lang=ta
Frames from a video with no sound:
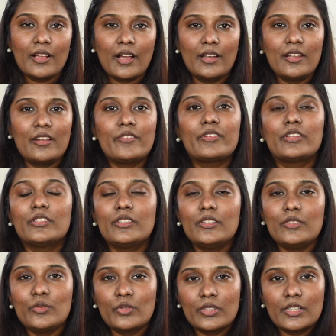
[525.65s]
கலர் வந்து
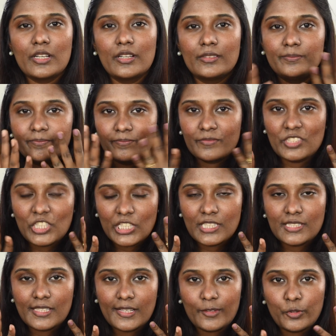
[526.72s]
உங்கள்
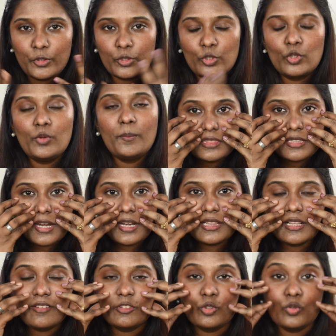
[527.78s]
சீக்ஸில் கொடுக்கும் இந்த
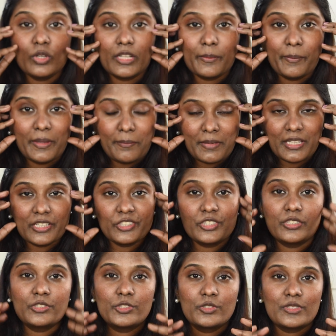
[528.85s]
இடத்துல வந்து உங்களுக்கு
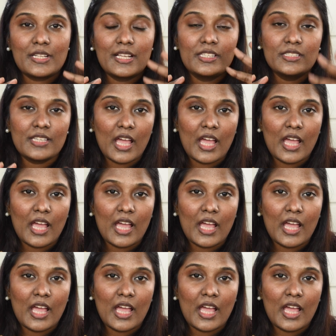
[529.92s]
பிக்மெண்டேஷன் இஷ்யூஸ்லாம்